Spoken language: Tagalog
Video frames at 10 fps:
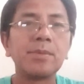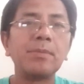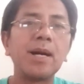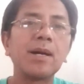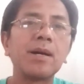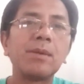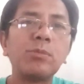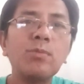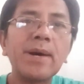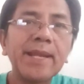mga
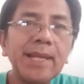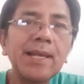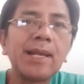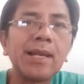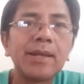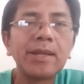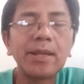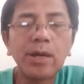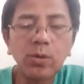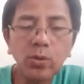bumaril
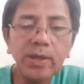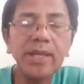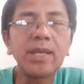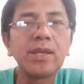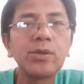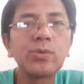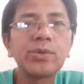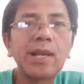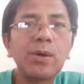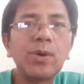na nahuli,
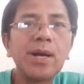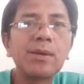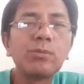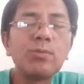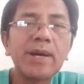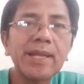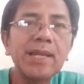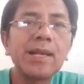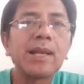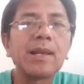yung dalawang
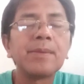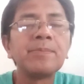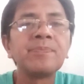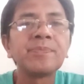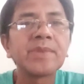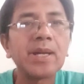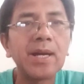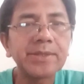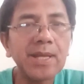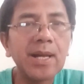bumaril.
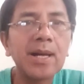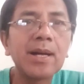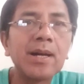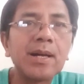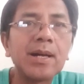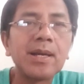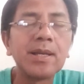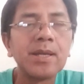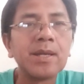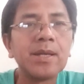At uh,
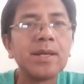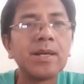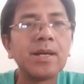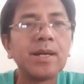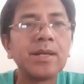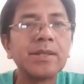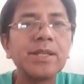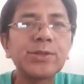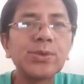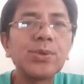
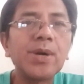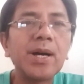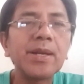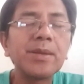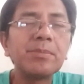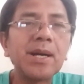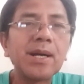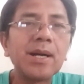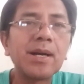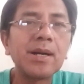ito ay
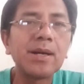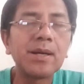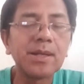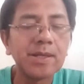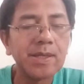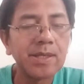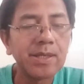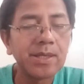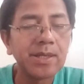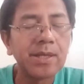mga
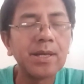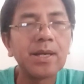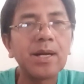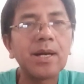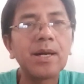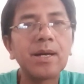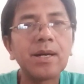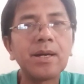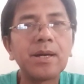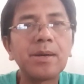
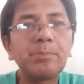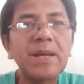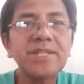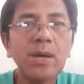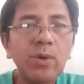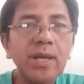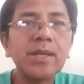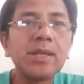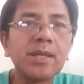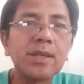uh,
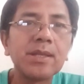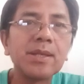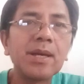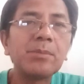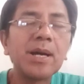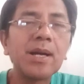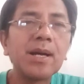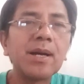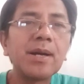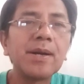pasaway na mga